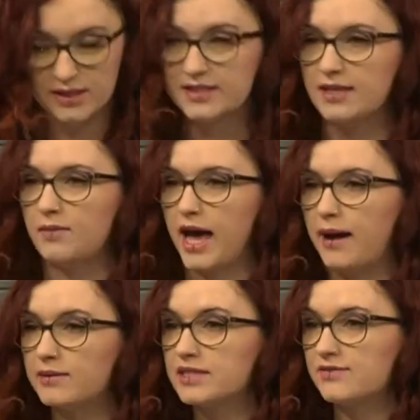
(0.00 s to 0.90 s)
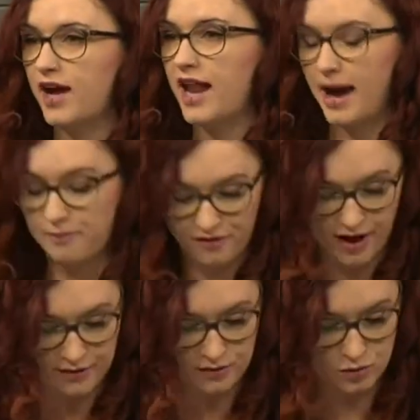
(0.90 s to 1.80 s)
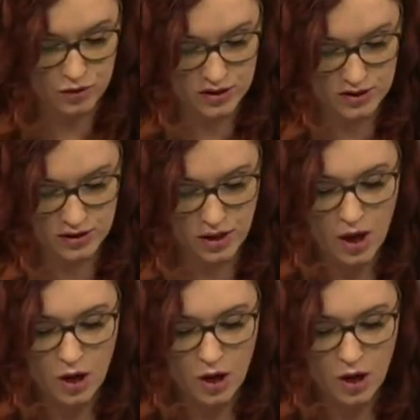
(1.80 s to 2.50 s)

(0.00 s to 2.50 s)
die sie im Ernstfall abwerfen müssten,